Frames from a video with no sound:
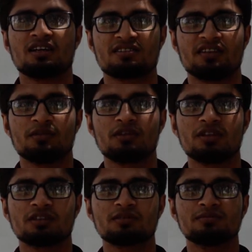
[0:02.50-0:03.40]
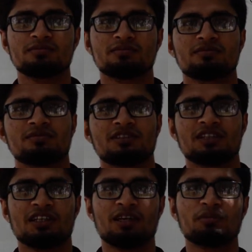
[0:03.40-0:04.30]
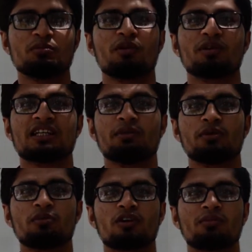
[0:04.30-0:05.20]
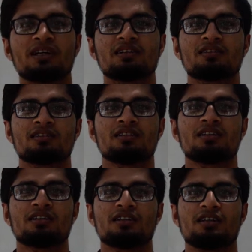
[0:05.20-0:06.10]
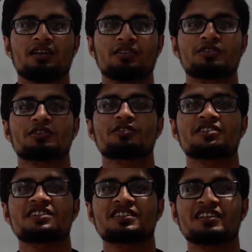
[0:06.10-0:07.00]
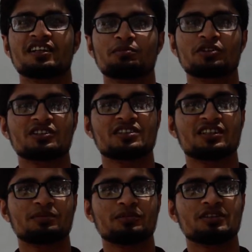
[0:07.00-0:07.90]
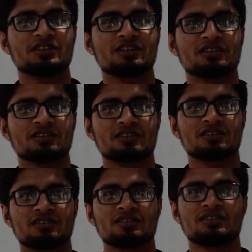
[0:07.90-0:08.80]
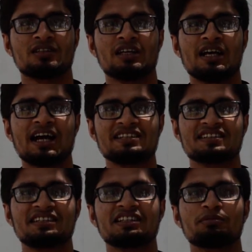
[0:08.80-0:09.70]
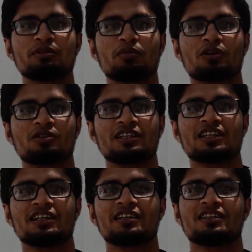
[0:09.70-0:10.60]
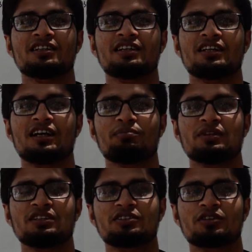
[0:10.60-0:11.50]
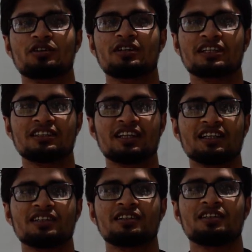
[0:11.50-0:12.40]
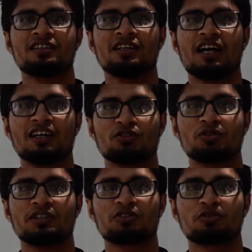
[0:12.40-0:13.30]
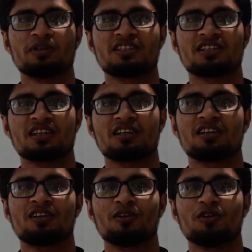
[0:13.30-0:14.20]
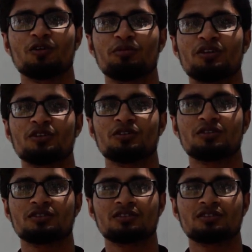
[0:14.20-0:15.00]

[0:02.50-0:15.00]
আসসালামু আলাইকুম আমি মোহাম্মদ হাবিবুর রহমান আদর্শ কোচিং সেন্টারের প্রতিষ্ঠাতা পরিচালক আইসিটি টিভির পক্ষ থেকে আপনাদের সকলকে জানাই আন্তরিক শুভেচ্ছা ও অভিনন্দন